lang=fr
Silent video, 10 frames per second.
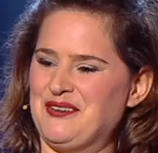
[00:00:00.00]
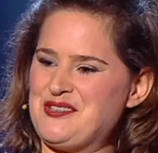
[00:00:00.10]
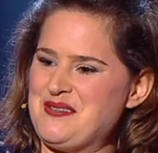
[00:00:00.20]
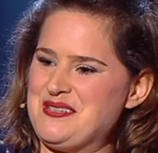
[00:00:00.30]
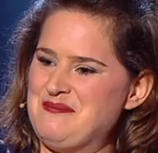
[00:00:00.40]
on
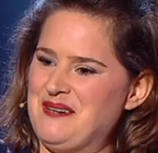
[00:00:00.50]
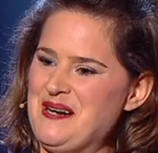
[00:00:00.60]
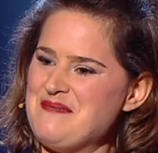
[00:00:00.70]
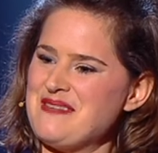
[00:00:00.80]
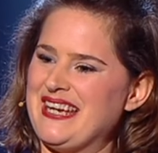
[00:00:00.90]
choisit pas.
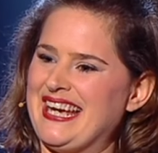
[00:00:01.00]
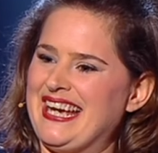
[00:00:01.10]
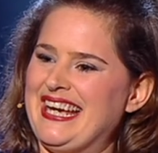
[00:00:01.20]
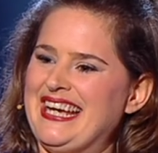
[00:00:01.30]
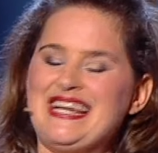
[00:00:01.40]

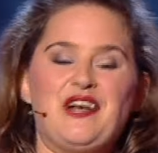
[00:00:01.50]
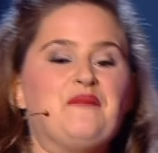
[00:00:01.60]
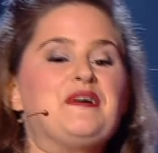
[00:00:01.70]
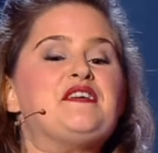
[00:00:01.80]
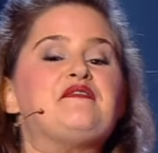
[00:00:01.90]
Et alors
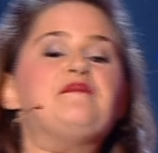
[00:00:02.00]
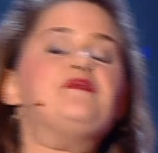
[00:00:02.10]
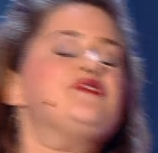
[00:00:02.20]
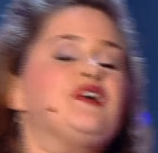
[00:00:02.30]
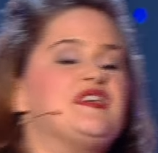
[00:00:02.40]
moi, ça fait
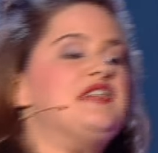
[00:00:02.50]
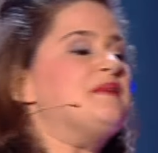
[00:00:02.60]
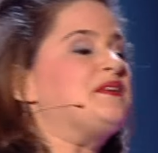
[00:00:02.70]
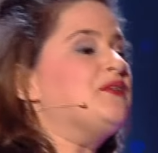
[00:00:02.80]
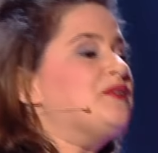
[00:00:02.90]
plusieurs années
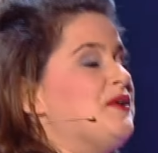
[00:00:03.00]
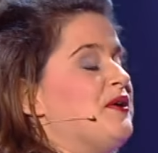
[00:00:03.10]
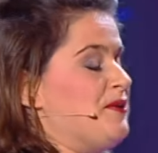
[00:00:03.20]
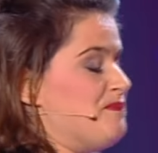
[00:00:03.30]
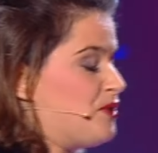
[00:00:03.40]
maintenant
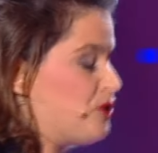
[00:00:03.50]
euh,